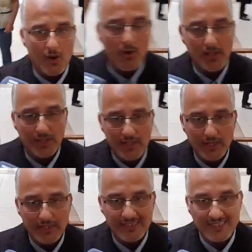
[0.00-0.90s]
او هذه
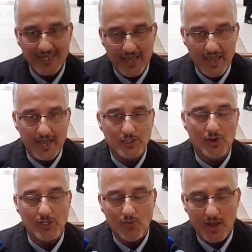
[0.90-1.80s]
التصريحات
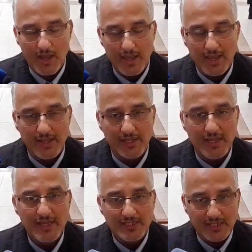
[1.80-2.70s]
وهذه الوقائع
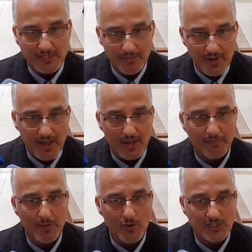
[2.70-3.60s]
هذه تقدمنا
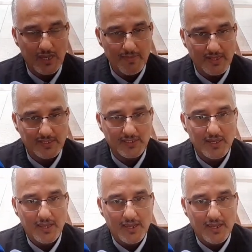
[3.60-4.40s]
بملتمس